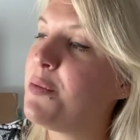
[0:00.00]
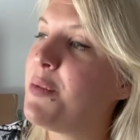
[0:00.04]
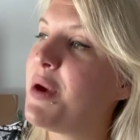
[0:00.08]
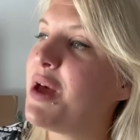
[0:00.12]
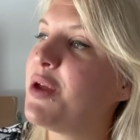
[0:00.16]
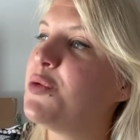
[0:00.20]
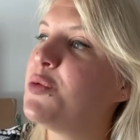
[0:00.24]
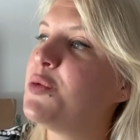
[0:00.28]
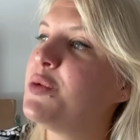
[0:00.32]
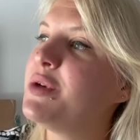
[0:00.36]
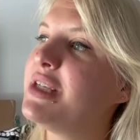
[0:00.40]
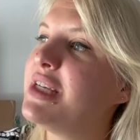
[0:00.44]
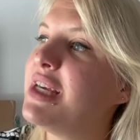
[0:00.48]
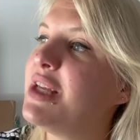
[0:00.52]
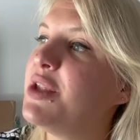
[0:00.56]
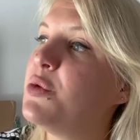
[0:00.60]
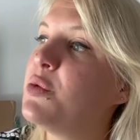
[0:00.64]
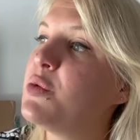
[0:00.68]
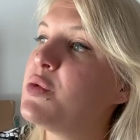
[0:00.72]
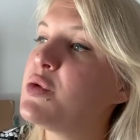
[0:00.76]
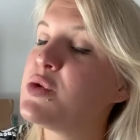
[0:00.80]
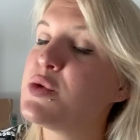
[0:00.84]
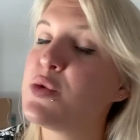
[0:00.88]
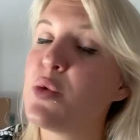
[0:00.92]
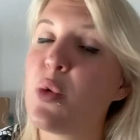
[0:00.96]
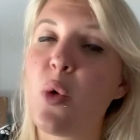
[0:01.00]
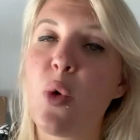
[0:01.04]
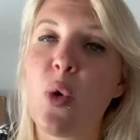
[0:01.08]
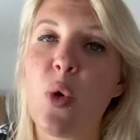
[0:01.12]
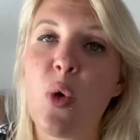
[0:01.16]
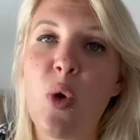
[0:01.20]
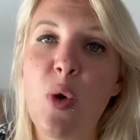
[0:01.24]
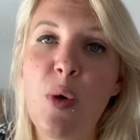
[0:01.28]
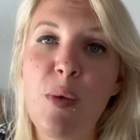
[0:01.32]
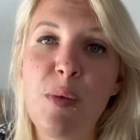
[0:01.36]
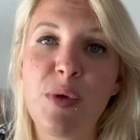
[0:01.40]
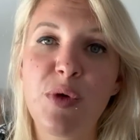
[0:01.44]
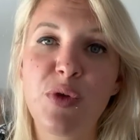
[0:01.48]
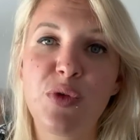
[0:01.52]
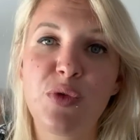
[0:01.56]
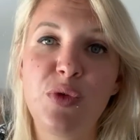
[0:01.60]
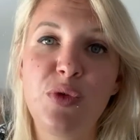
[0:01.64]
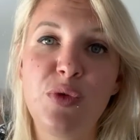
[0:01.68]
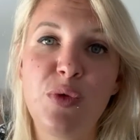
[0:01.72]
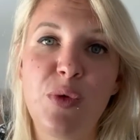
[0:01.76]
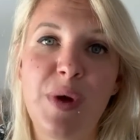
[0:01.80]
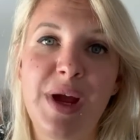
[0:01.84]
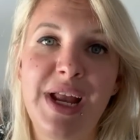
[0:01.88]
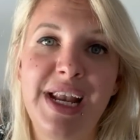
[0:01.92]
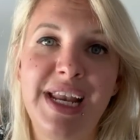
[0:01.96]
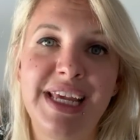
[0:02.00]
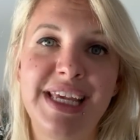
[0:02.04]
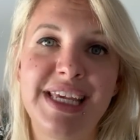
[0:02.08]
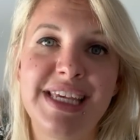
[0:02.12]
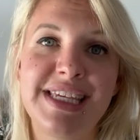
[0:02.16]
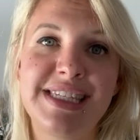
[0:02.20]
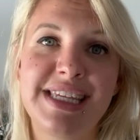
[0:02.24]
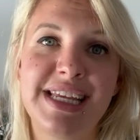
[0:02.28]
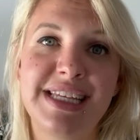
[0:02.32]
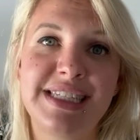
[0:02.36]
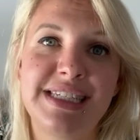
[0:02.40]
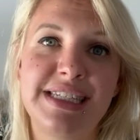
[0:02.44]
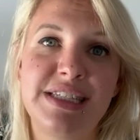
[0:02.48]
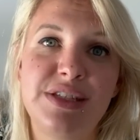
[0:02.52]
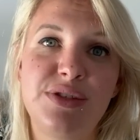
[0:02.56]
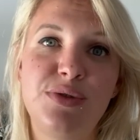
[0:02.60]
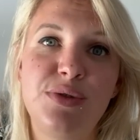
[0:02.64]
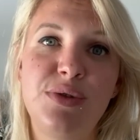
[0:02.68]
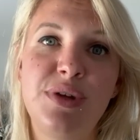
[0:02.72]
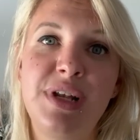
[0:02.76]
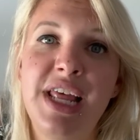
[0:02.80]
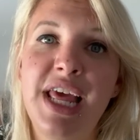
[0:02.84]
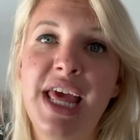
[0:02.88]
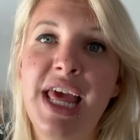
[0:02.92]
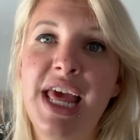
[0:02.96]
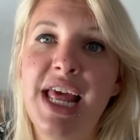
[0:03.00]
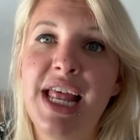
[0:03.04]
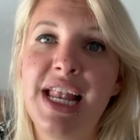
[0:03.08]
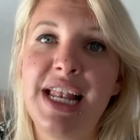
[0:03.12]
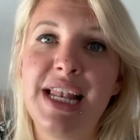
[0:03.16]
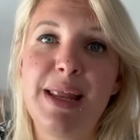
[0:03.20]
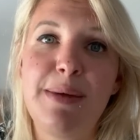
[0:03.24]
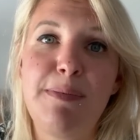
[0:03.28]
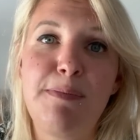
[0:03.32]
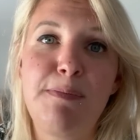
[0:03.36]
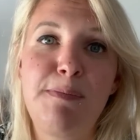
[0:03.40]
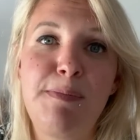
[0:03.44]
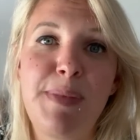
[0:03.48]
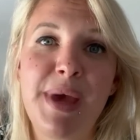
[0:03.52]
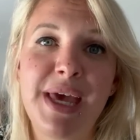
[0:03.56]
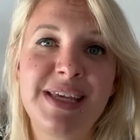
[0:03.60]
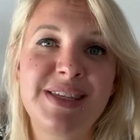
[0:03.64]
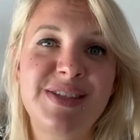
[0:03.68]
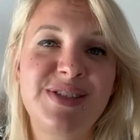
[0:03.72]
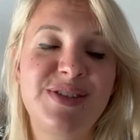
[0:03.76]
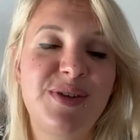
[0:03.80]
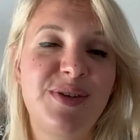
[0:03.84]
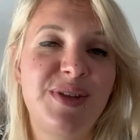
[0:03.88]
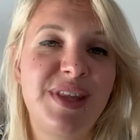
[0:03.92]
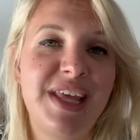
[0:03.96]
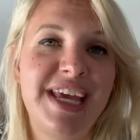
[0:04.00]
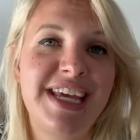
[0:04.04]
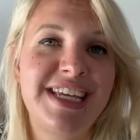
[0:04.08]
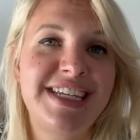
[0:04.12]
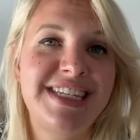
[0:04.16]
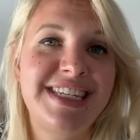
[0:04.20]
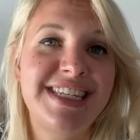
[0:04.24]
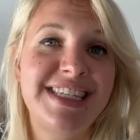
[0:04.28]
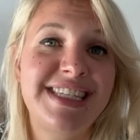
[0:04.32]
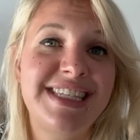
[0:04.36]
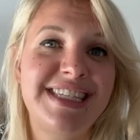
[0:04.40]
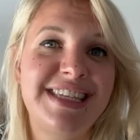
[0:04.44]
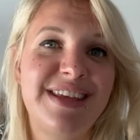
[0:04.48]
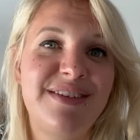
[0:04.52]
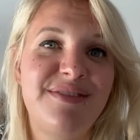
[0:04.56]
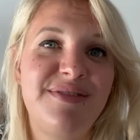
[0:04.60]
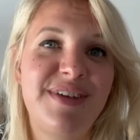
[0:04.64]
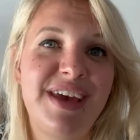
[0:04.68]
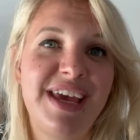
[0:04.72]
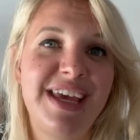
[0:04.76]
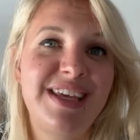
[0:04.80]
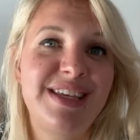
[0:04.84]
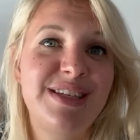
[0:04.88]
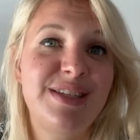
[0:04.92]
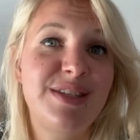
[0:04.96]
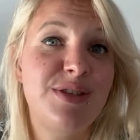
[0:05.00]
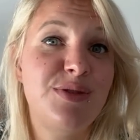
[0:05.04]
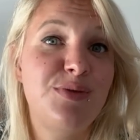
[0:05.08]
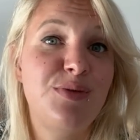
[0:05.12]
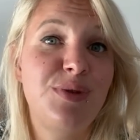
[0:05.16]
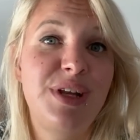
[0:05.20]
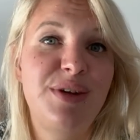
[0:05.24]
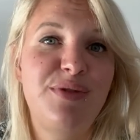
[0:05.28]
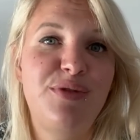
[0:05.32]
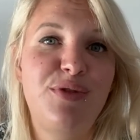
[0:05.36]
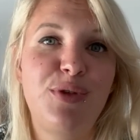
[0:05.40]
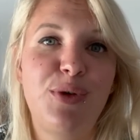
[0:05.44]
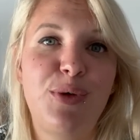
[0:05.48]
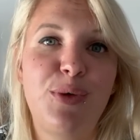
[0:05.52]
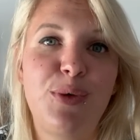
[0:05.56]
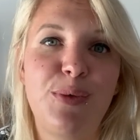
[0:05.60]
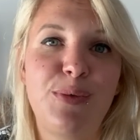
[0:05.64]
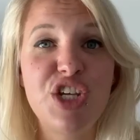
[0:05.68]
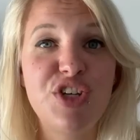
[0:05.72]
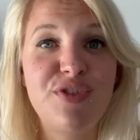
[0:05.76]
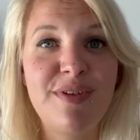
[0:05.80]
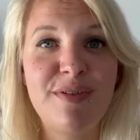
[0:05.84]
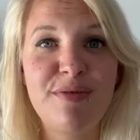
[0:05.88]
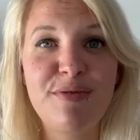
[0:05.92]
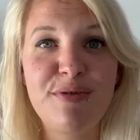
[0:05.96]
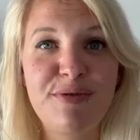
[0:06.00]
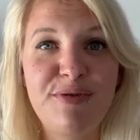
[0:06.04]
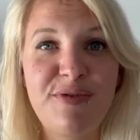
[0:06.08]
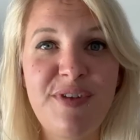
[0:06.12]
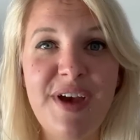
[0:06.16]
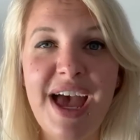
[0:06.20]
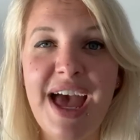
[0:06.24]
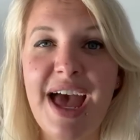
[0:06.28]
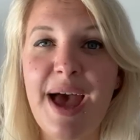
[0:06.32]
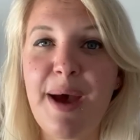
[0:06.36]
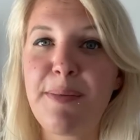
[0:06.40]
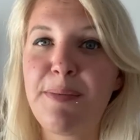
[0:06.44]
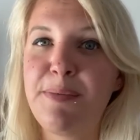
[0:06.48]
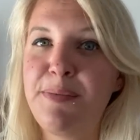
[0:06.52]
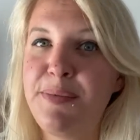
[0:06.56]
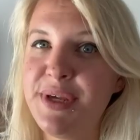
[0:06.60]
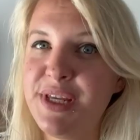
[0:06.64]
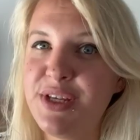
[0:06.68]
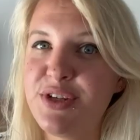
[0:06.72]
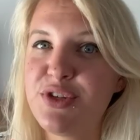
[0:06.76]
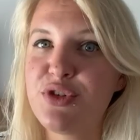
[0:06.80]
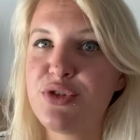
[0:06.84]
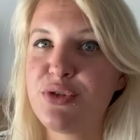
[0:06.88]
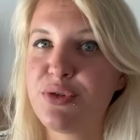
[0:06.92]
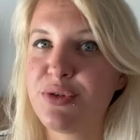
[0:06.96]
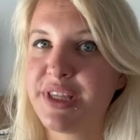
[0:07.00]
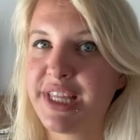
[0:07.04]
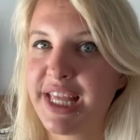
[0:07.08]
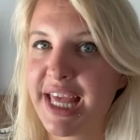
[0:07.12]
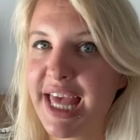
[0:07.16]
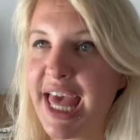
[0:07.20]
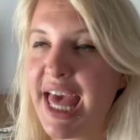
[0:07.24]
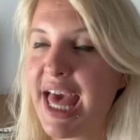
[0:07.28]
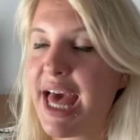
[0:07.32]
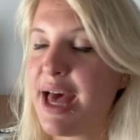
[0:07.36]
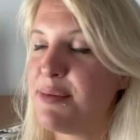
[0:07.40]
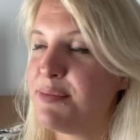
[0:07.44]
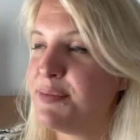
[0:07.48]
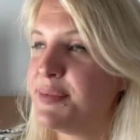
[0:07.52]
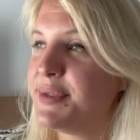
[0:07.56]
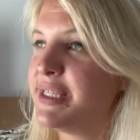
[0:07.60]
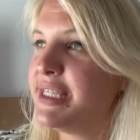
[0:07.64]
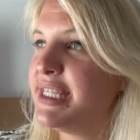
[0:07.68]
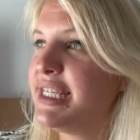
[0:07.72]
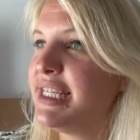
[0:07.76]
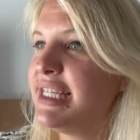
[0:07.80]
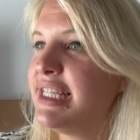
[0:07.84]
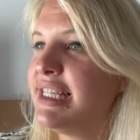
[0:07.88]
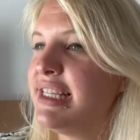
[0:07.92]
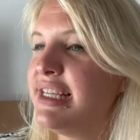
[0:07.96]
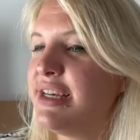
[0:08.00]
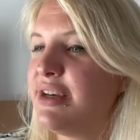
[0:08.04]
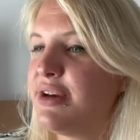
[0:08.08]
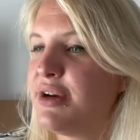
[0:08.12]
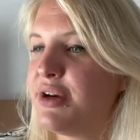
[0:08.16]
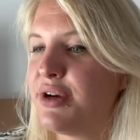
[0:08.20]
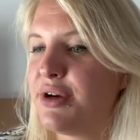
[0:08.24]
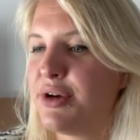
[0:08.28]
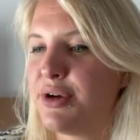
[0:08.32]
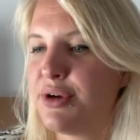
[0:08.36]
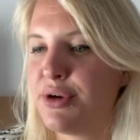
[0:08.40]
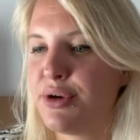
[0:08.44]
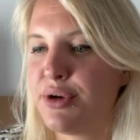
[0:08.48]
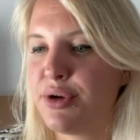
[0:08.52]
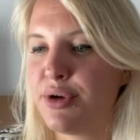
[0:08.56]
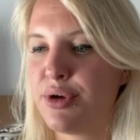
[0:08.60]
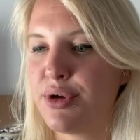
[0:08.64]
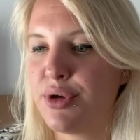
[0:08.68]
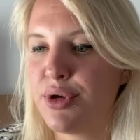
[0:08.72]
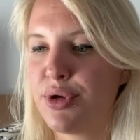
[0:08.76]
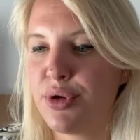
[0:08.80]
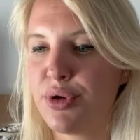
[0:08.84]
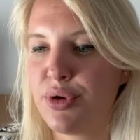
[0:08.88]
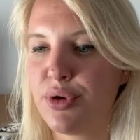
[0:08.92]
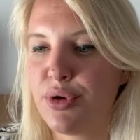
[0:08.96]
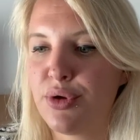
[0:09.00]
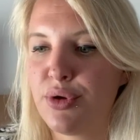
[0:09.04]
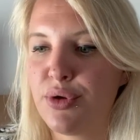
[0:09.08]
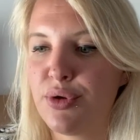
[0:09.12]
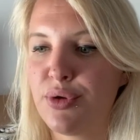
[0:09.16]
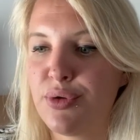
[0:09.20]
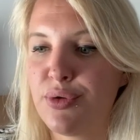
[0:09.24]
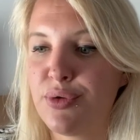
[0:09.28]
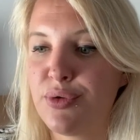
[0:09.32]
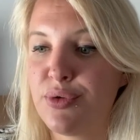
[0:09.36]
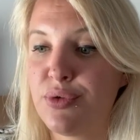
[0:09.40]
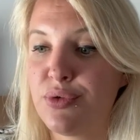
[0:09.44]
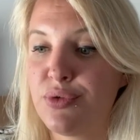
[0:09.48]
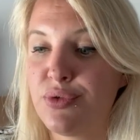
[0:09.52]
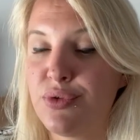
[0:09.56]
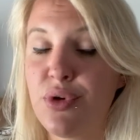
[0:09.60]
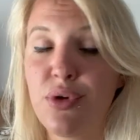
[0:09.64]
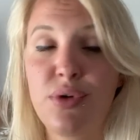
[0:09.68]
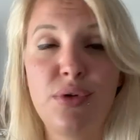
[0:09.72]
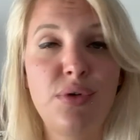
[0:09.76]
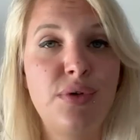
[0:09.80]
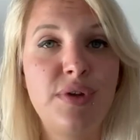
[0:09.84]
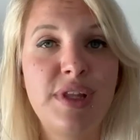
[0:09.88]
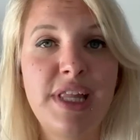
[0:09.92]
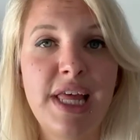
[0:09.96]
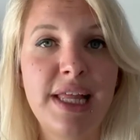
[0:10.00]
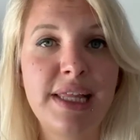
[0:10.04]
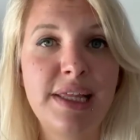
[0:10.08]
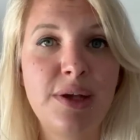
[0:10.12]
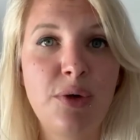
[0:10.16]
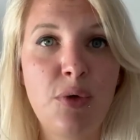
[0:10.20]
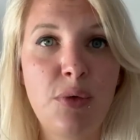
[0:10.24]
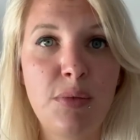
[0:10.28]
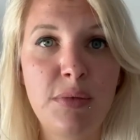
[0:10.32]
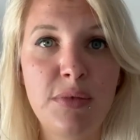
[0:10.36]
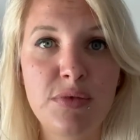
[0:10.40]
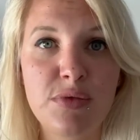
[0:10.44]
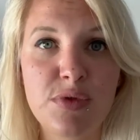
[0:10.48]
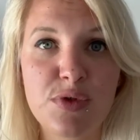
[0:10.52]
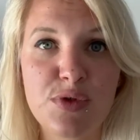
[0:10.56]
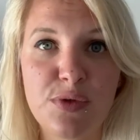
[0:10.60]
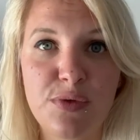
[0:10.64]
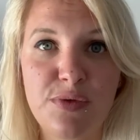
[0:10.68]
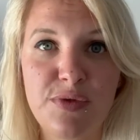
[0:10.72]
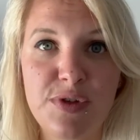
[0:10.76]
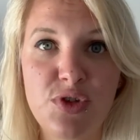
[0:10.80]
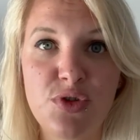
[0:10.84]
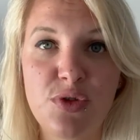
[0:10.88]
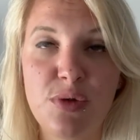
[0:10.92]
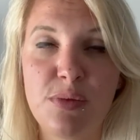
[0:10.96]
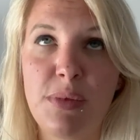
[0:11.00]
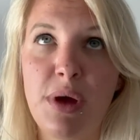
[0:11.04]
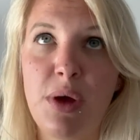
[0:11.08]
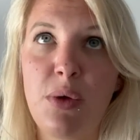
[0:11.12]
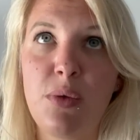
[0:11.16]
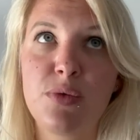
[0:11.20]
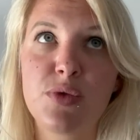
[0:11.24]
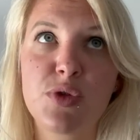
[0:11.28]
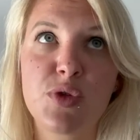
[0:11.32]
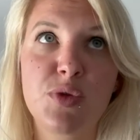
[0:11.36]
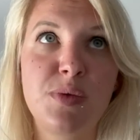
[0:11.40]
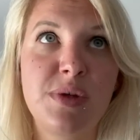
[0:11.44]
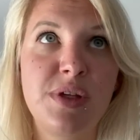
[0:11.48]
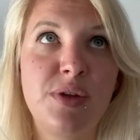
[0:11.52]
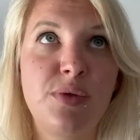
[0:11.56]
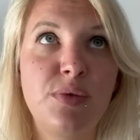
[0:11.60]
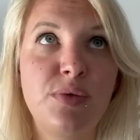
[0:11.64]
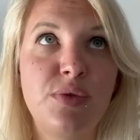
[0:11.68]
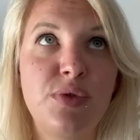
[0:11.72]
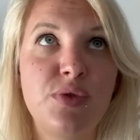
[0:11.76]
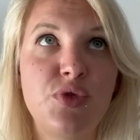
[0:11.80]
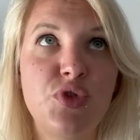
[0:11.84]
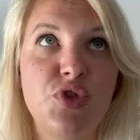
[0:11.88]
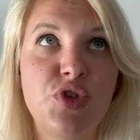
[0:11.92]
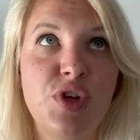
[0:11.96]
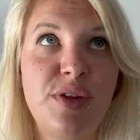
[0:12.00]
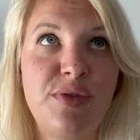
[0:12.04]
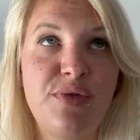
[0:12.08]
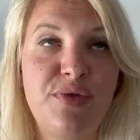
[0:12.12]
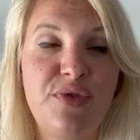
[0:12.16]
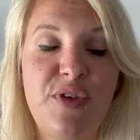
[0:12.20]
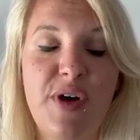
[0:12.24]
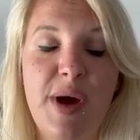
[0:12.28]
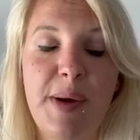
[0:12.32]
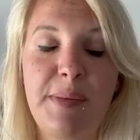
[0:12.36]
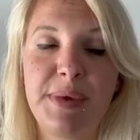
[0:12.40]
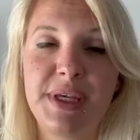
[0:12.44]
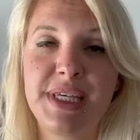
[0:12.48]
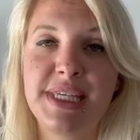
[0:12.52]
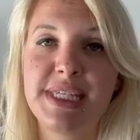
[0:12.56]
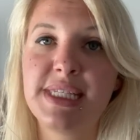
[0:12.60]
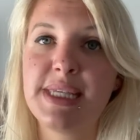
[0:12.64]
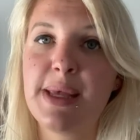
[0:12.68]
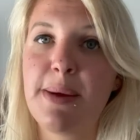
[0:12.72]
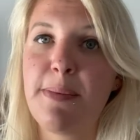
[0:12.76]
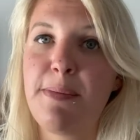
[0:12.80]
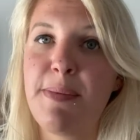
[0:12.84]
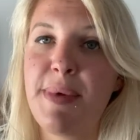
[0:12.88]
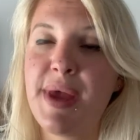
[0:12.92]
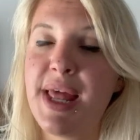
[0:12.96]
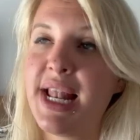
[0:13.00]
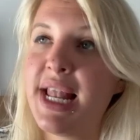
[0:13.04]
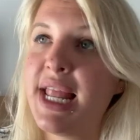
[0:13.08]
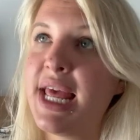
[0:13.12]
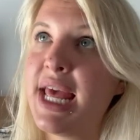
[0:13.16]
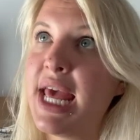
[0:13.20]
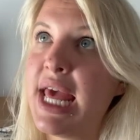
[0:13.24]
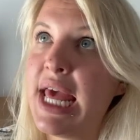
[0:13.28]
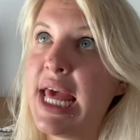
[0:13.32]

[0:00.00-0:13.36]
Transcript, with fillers: pardon, qui est donc son roman de Noël et qui s'intitule Les personnages s'éveillent sous les flocons. Je vais vous faire un pitch très rapide. Euh, dans le dernier roman de Sophie Jomain, on suit donc une jeune femme qui s'appelle